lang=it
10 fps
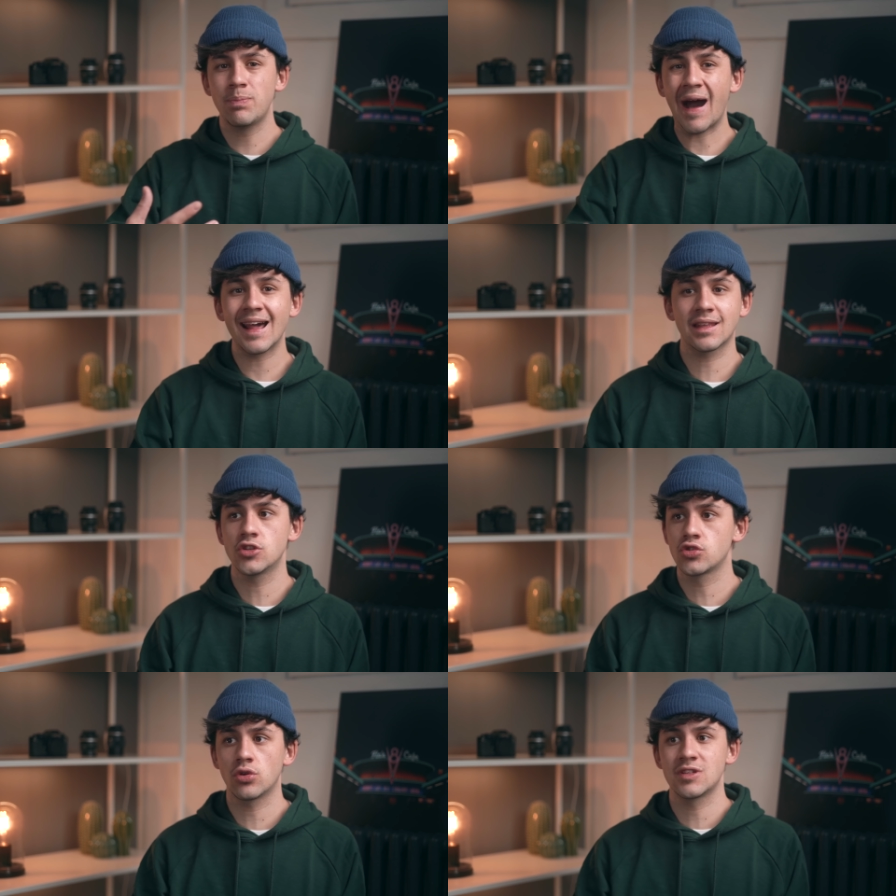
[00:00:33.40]
parchi
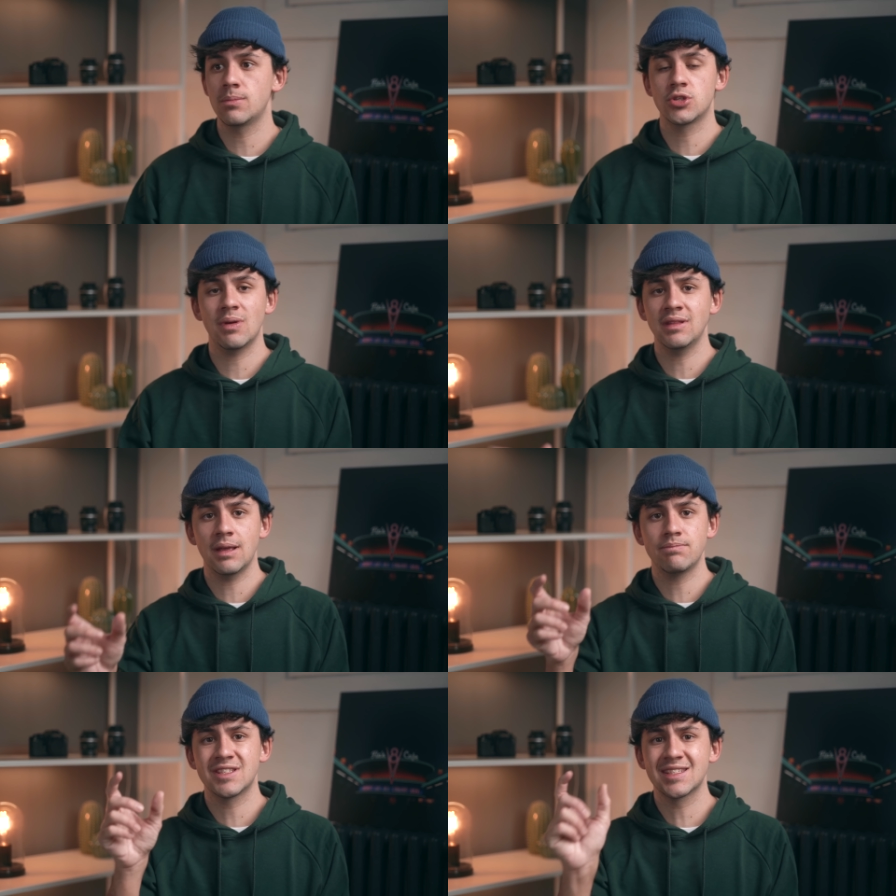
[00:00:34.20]
sono
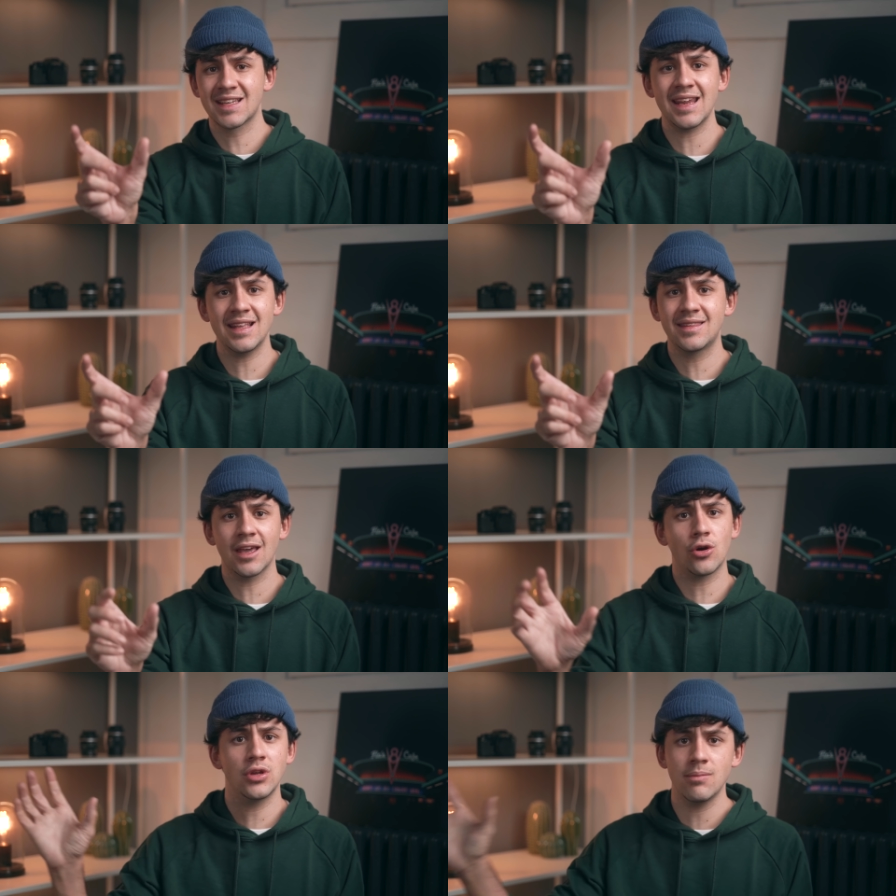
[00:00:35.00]
semplicemente scritte con